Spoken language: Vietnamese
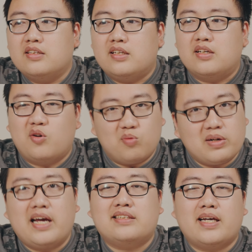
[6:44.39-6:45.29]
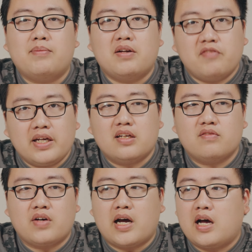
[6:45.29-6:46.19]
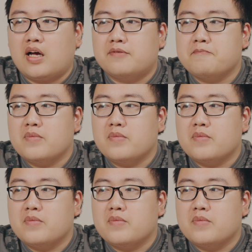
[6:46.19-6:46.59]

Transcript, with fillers: thì cũng để xem Netflix và